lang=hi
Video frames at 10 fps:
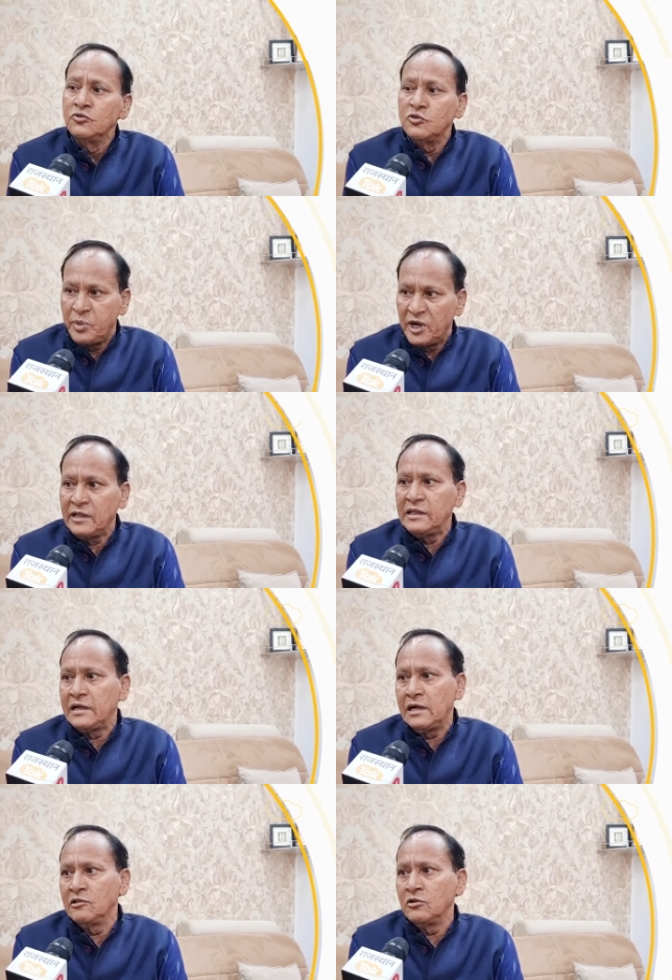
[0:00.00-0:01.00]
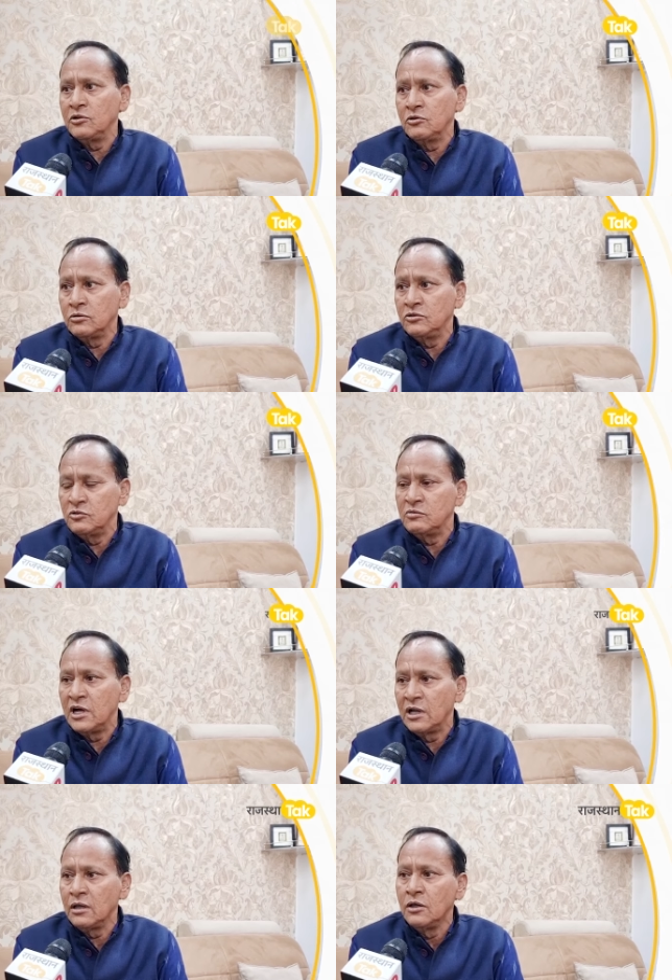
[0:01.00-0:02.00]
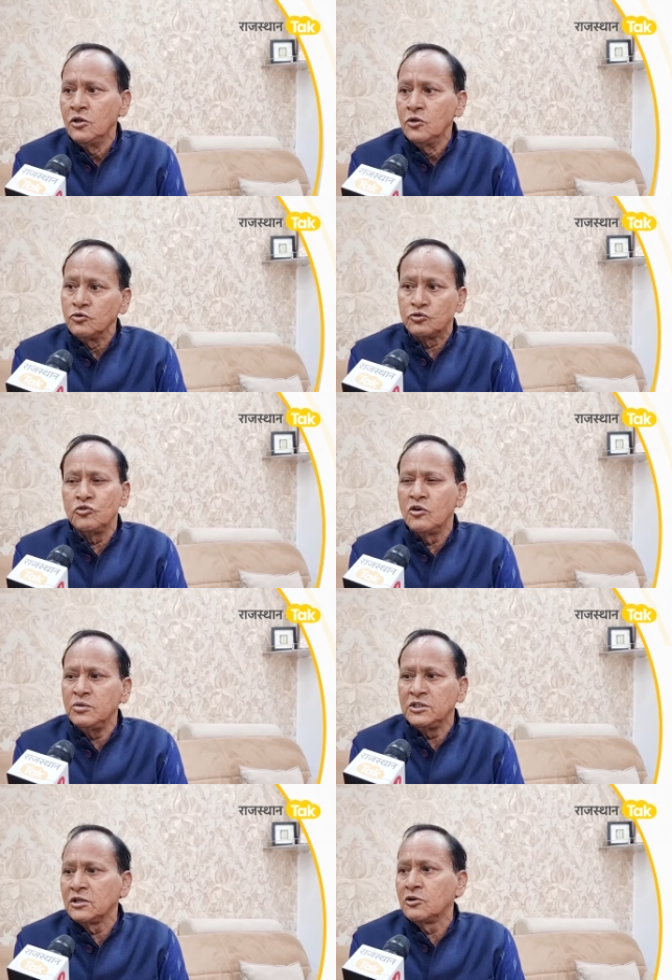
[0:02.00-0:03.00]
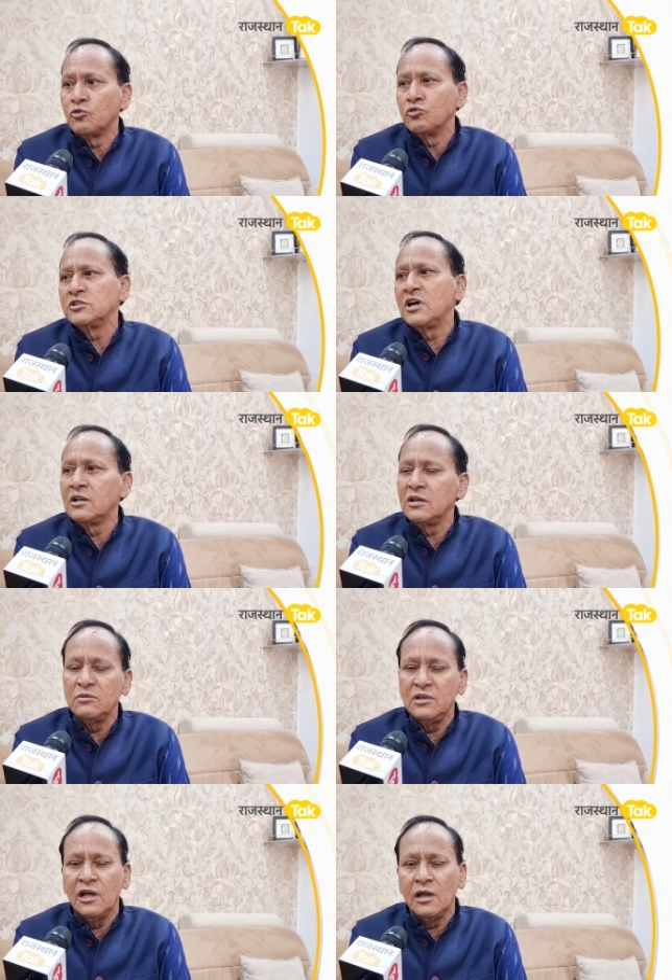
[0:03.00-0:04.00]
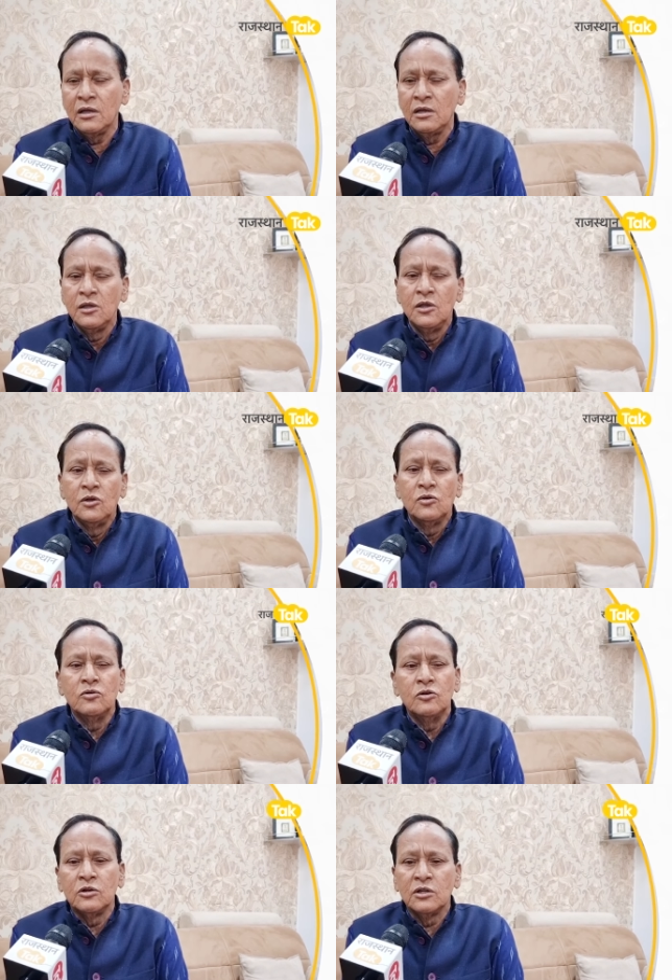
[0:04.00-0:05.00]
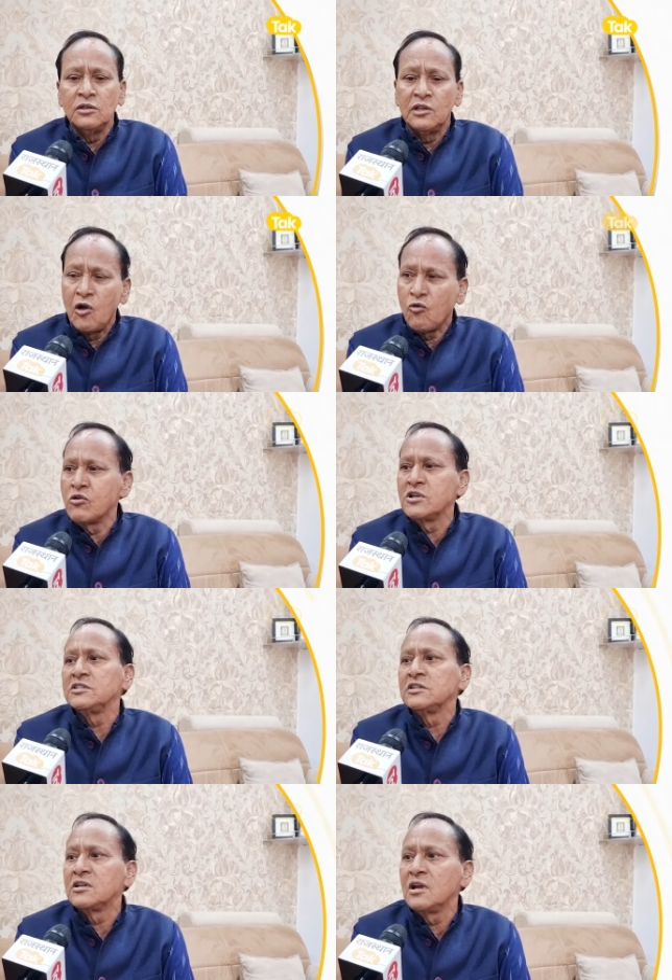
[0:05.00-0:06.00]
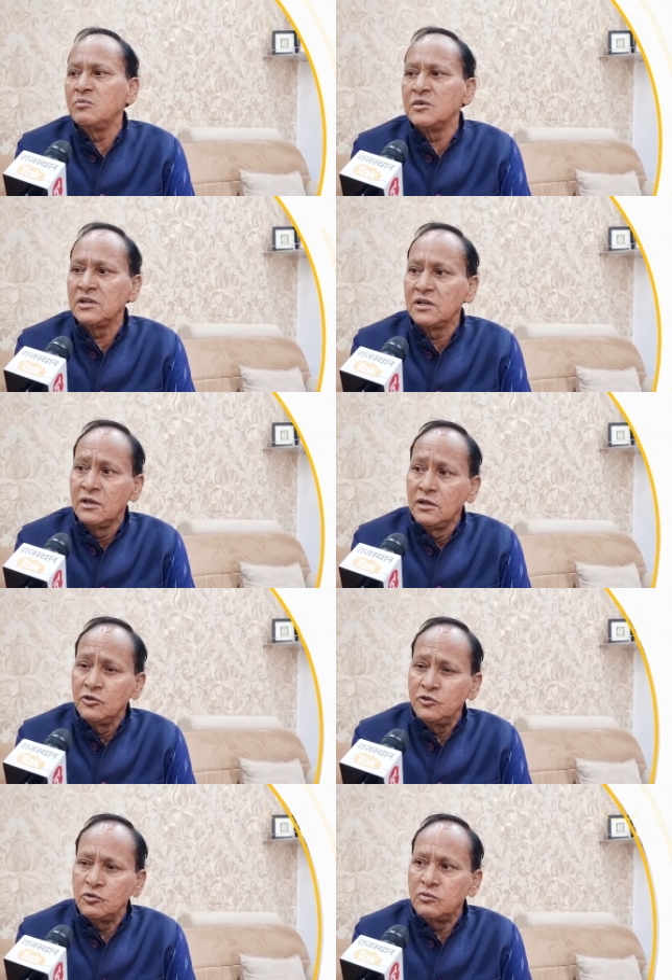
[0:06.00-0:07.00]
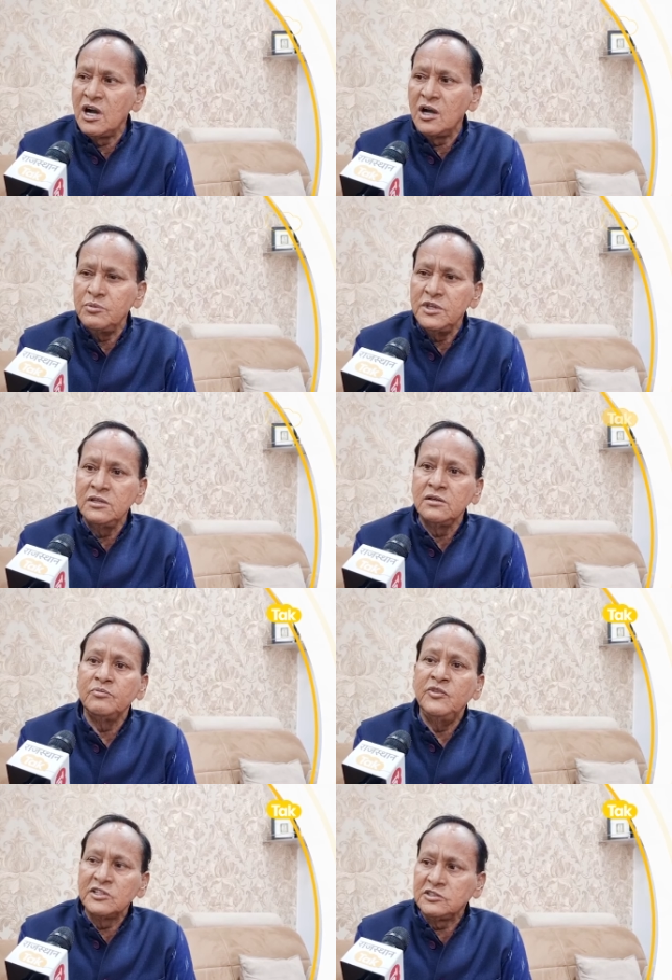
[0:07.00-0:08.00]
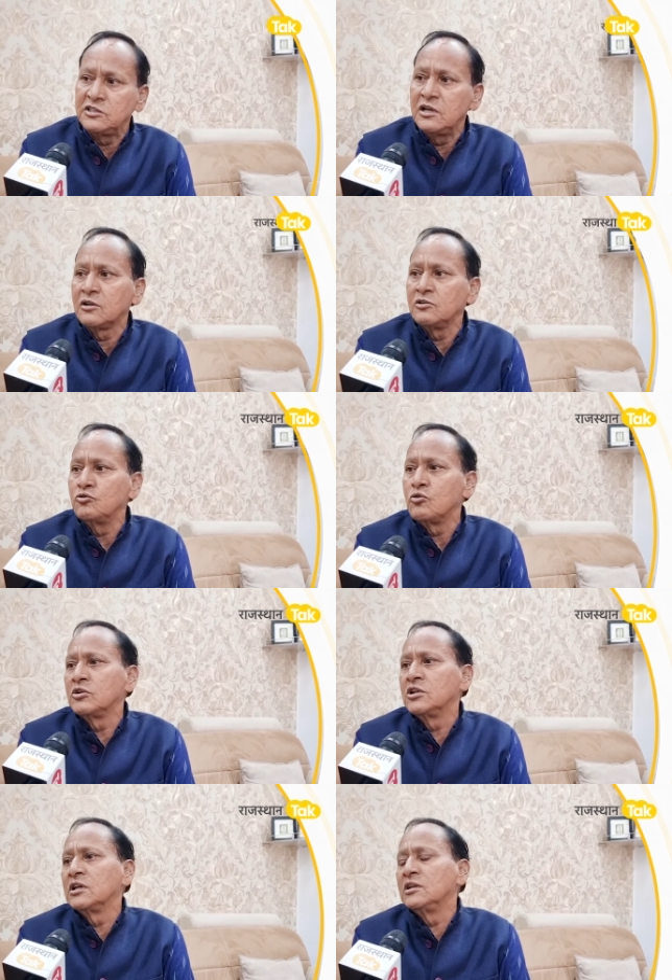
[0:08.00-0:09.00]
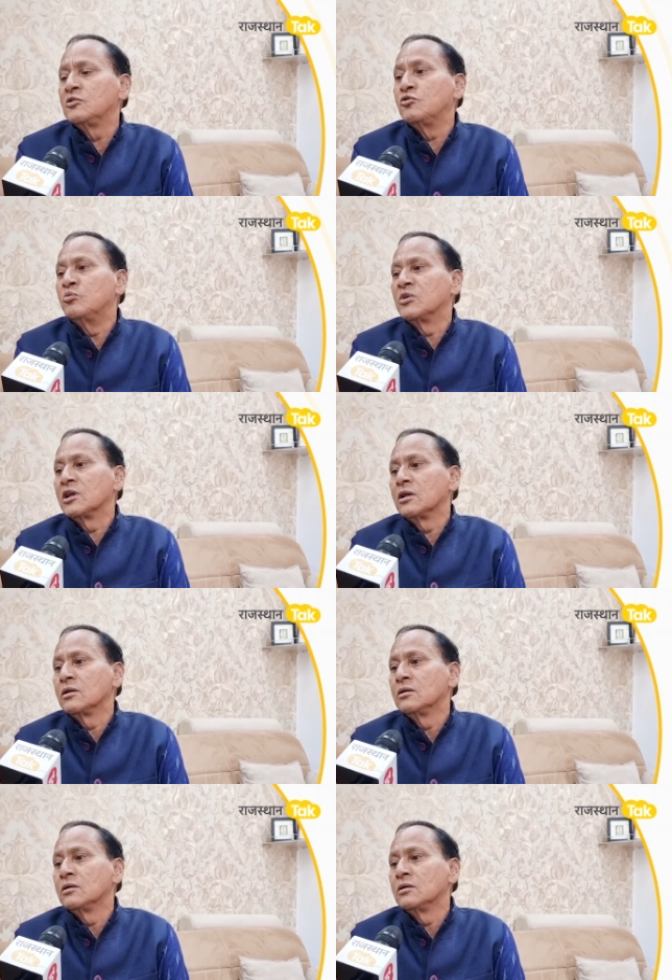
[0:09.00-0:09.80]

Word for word: जो पढ़ा लिखा युवा है उसको अभी तक रोजगार नहीं मिला है और लाखों की संख्या में युवा अभी दस हजार की नौकरी के लिए घूम रहे हैं